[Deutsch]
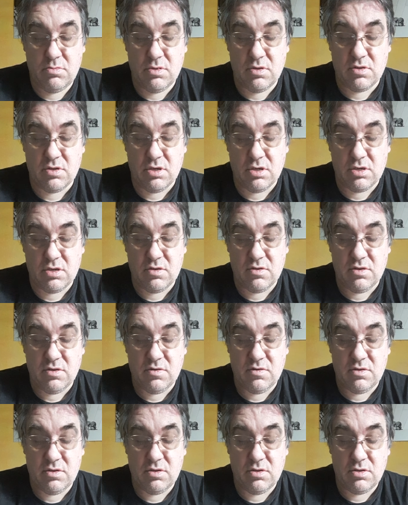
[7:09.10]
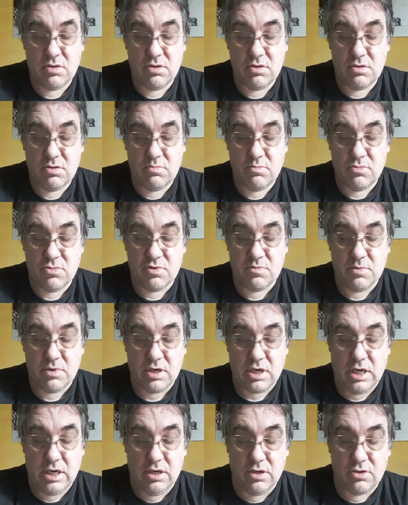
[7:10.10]
Wie gesagt, das ist muss man
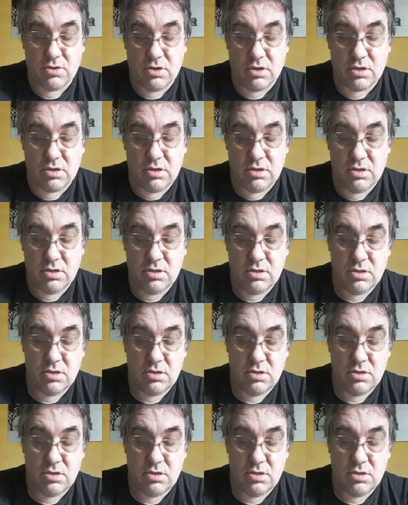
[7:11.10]
reindrücken.